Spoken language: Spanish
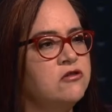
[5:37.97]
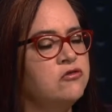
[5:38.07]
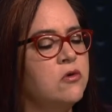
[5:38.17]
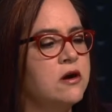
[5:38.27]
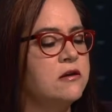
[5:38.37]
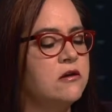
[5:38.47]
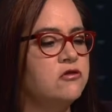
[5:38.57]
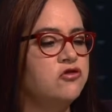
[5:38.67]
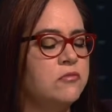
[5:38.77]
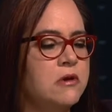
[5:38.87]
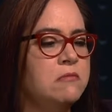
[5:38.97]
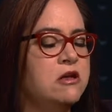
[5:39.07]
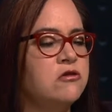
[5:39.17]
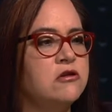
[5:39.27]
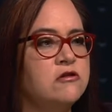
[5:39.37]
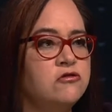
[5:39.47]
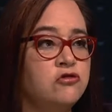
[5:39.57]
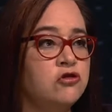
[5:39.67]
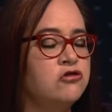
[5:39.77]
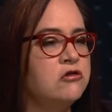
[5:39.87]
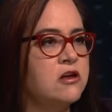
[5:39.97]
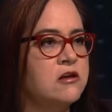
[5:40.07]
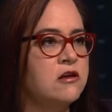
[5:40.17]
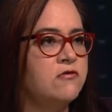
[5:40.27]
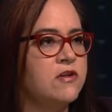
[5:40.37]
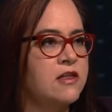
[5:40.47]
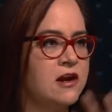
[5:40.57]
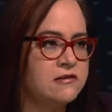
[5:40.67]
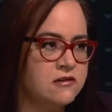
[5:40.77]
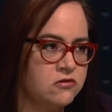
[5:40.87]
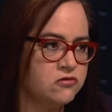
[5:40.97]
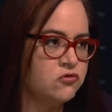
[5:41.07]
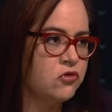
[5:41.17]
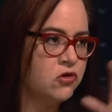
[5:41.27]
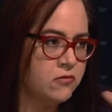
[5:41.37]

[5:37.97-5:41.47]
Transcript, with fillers: Esos 48 mil millones no son de dinero federal, sino es un